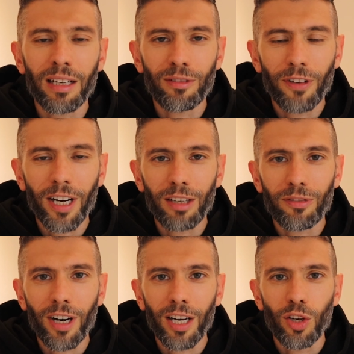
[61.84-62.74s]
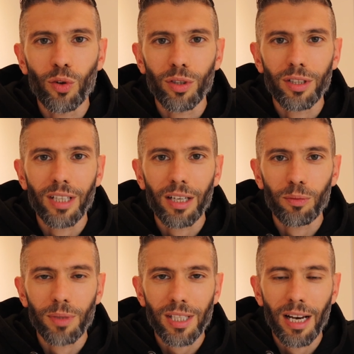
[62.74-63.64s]
dann Fahrrad fahren und dann noch
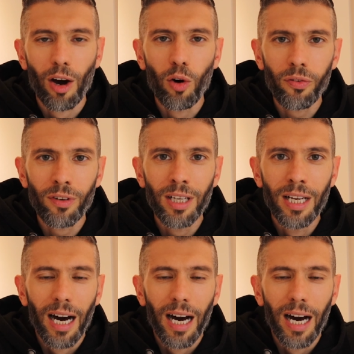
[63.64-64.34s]
ein bisschen laufen.